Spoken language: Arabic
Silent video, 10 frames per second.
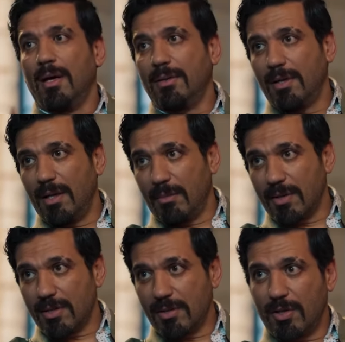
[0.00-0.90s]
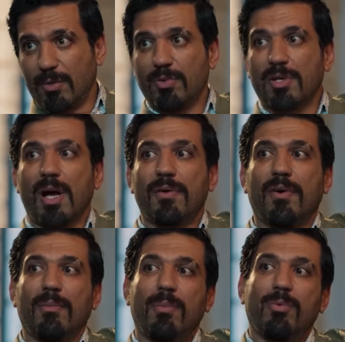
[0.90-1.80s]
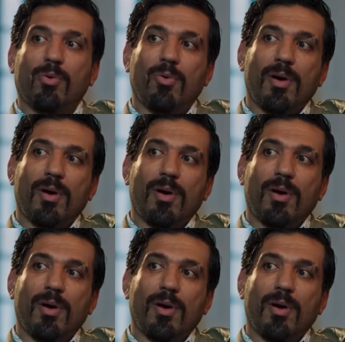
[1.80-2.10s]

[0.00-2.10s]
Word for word: انت اللي مصادرك مش عارفه بابلو